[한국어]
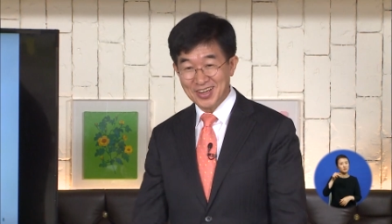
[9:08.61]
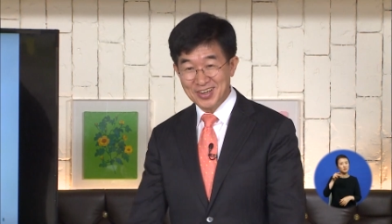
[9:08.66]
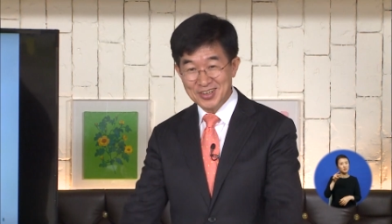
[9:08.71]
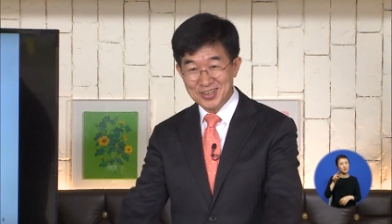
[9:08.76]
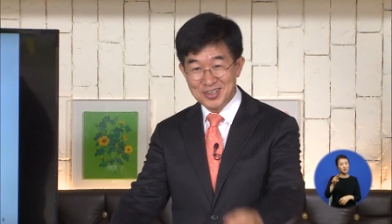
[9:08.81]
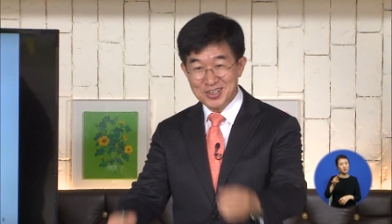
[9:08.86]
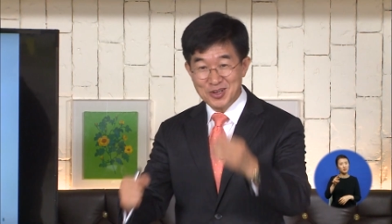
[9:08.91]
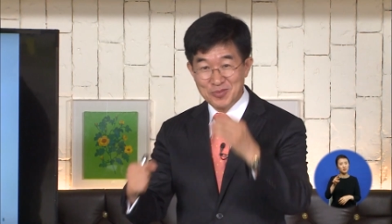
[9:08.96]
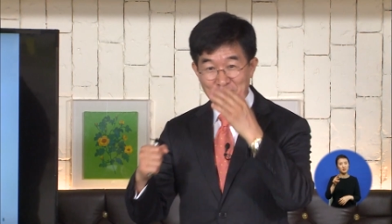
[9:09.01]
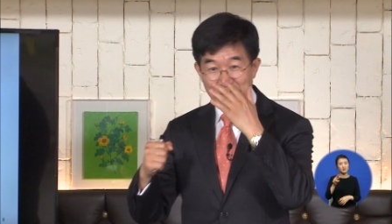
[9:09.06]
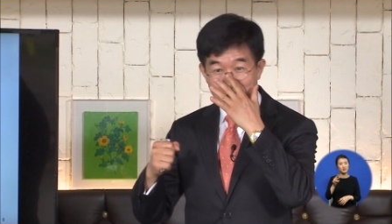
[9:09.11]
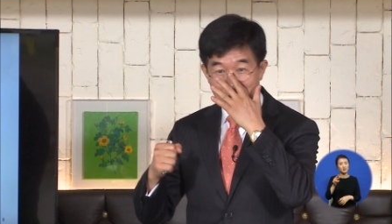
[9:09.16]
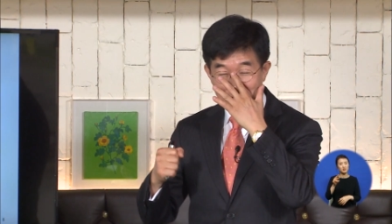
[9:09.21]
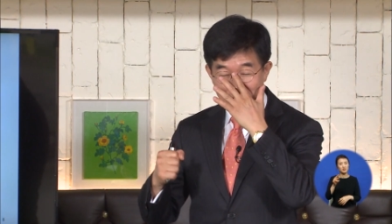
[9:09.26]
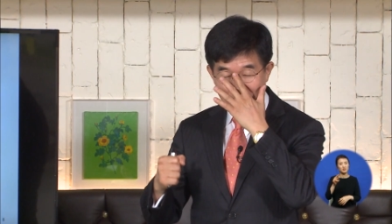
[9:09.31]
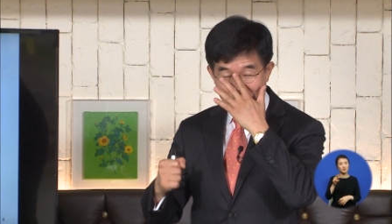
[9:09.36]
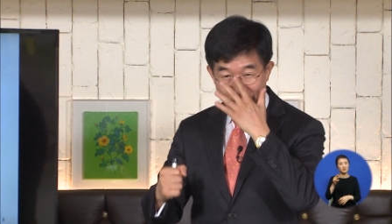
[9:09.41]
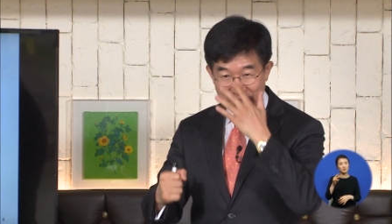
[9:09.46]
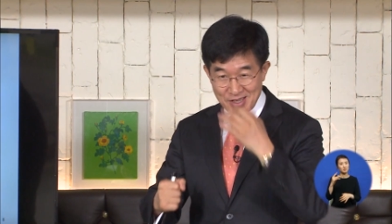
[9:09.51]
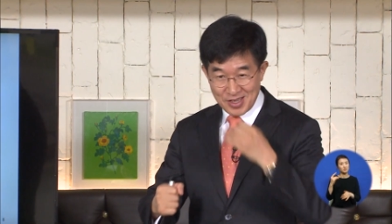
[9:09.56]
그러려면은
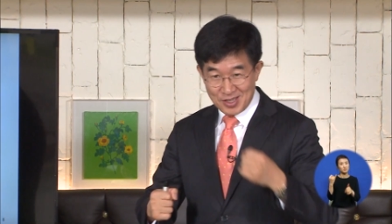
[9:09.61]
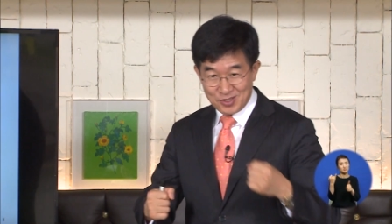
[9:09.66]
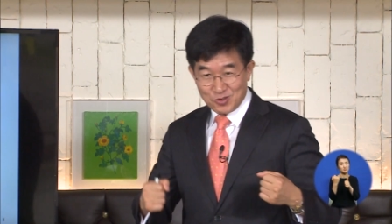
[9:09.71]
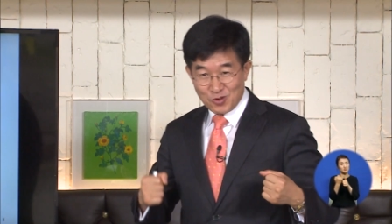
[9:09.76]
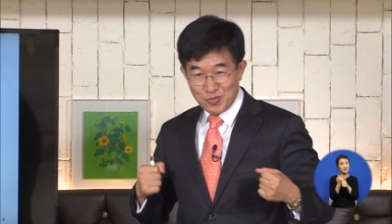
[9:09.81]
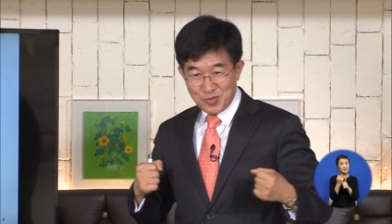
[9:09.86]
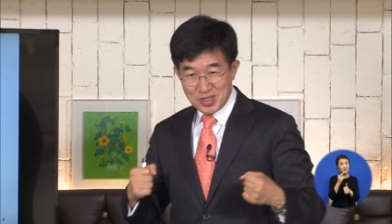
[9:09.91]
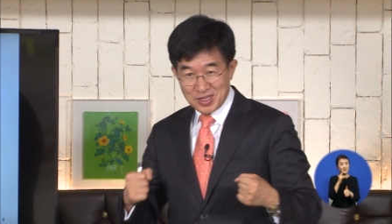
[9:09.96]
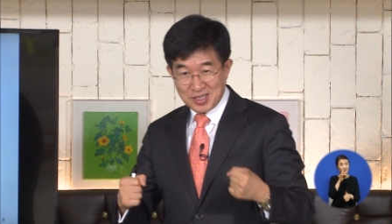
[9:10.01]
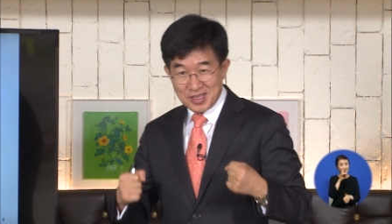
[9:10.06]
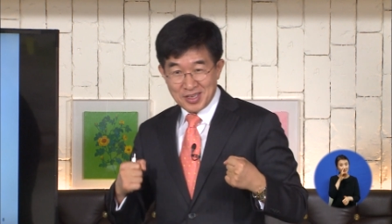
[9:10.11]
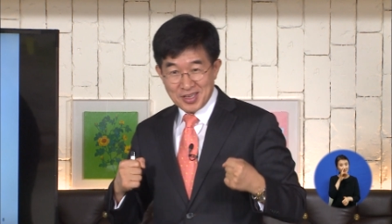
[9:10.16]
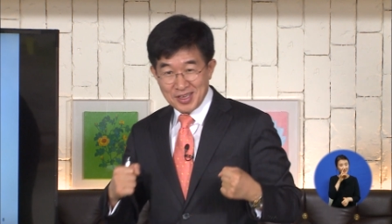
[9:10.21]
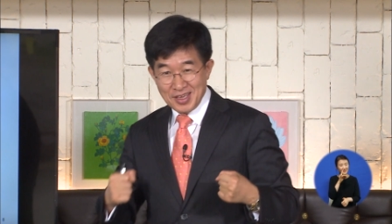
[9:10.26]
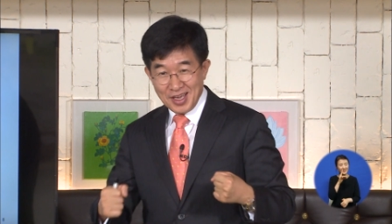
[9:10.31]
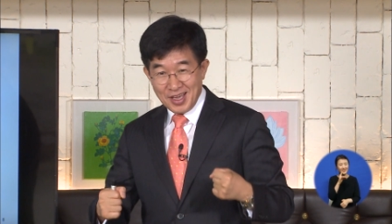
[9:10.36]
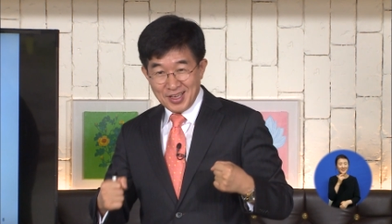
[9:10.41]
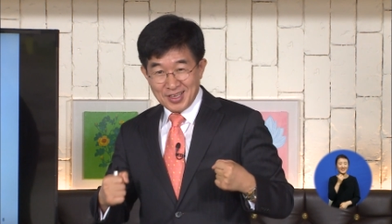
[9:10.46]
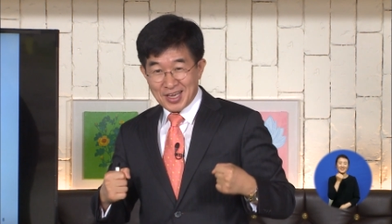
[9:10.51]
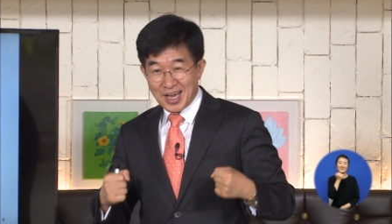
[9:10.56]
예, 좀 이렇게
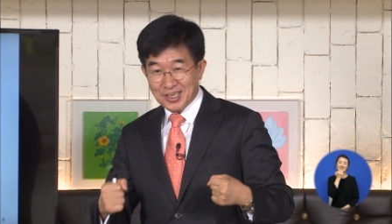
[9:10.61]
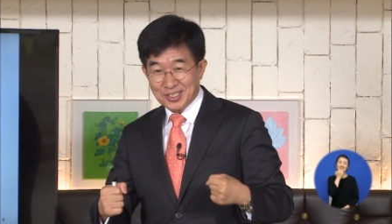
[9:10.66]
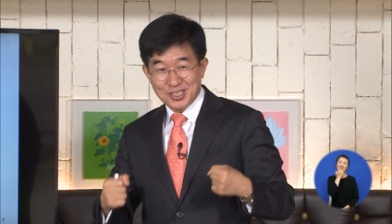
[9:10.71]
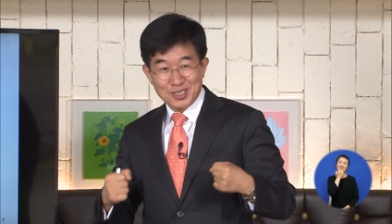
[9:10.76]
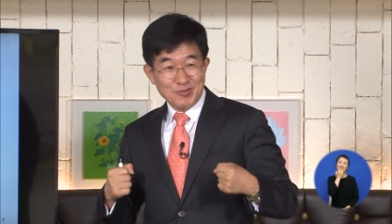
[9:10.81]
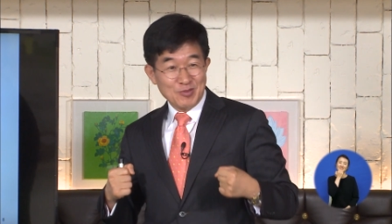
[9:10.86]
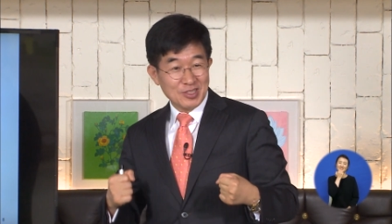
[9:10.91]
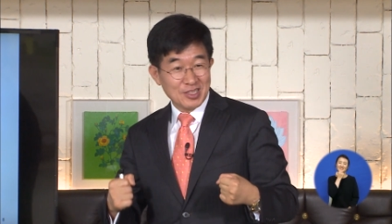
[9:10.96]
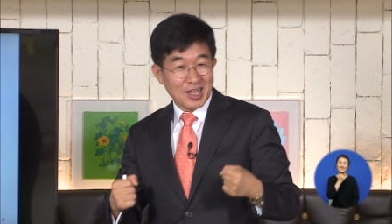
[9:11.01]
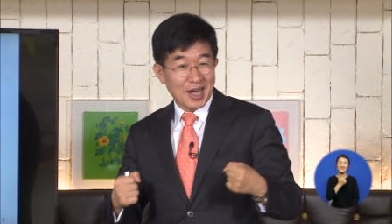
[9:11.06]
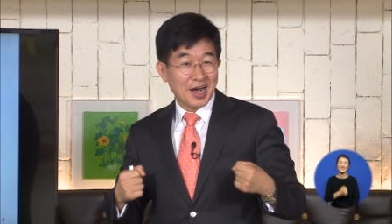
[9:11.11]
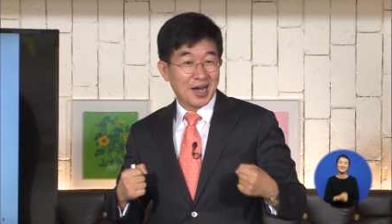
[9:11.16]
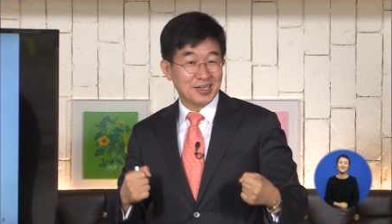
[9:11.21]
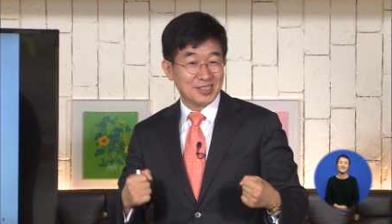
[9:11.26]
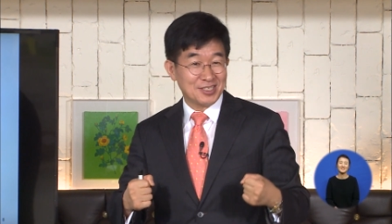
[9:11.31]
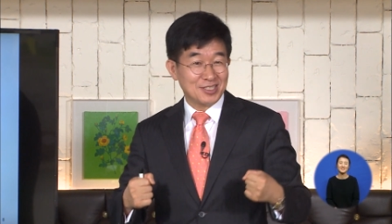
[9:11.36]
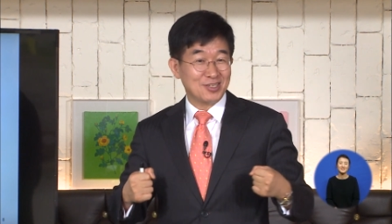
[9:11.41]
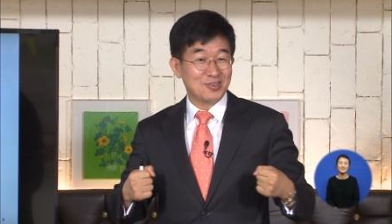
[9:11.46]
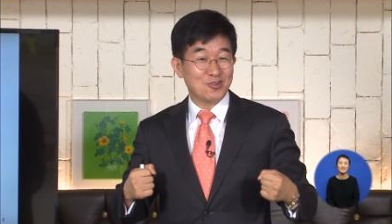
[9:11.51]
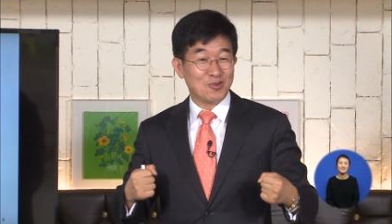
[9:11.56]
야심 있는
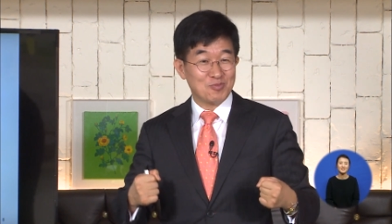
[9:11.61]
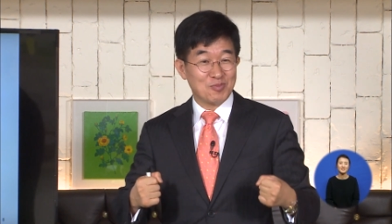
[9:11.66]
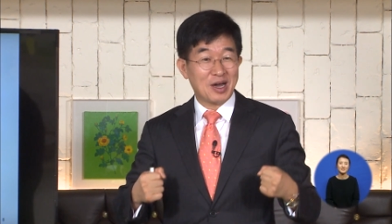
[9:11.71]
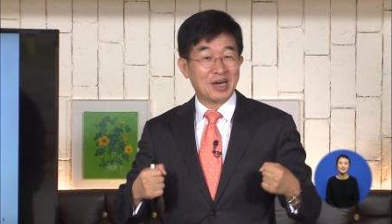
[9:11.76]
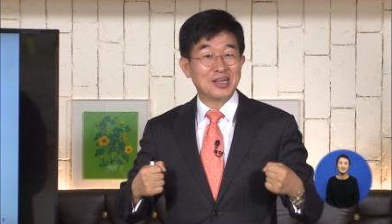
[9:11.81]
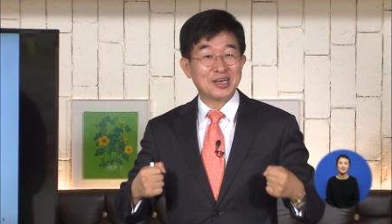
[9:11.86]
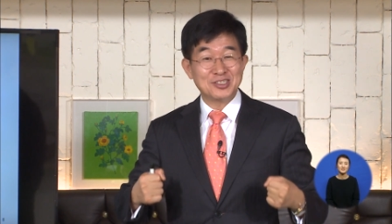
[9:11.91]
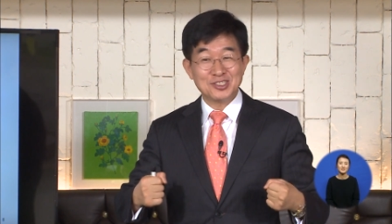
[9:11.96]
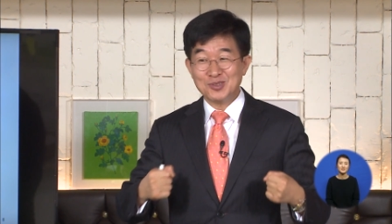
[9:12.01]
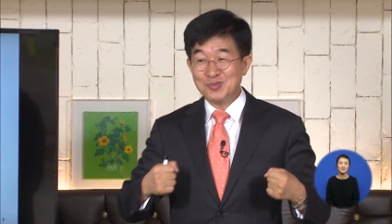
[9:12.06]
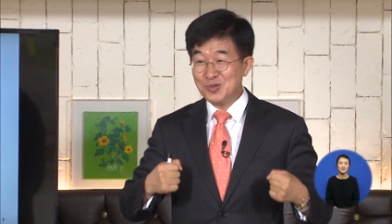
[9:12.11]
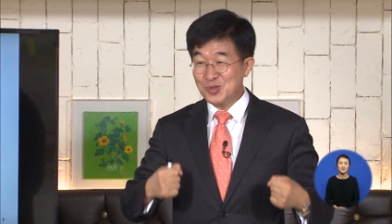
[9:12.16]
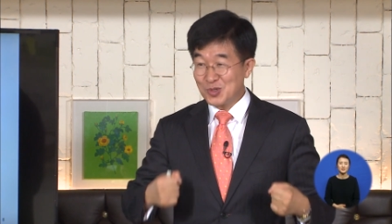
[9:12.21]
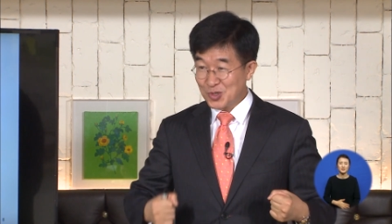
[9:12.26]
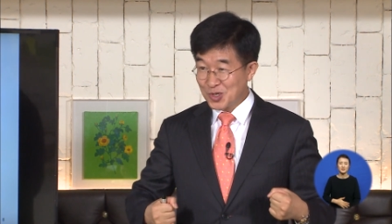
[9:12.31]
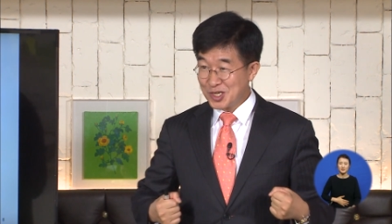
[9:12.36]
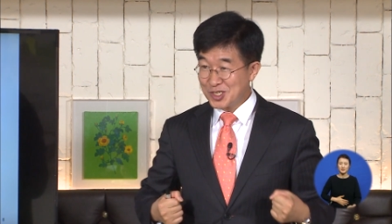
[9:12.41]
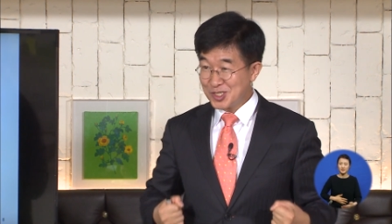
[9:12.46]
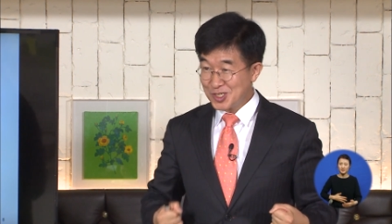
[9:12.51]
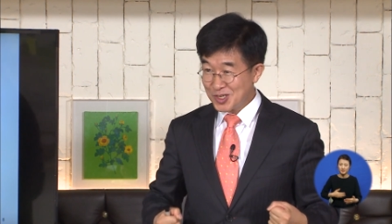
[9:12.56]
아가씨들이 좀 많았으면
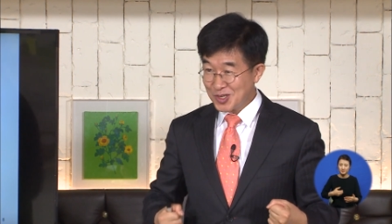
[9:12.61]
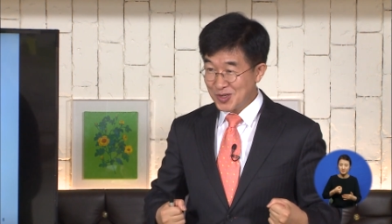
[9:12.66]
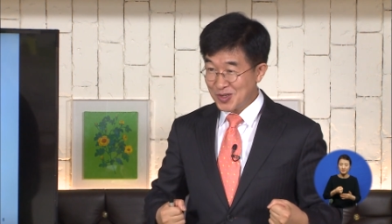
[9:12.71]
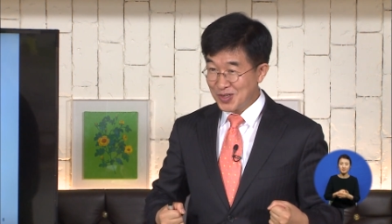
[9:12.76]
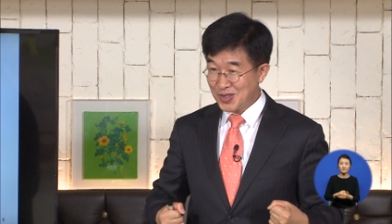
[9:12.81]
좋겠어요.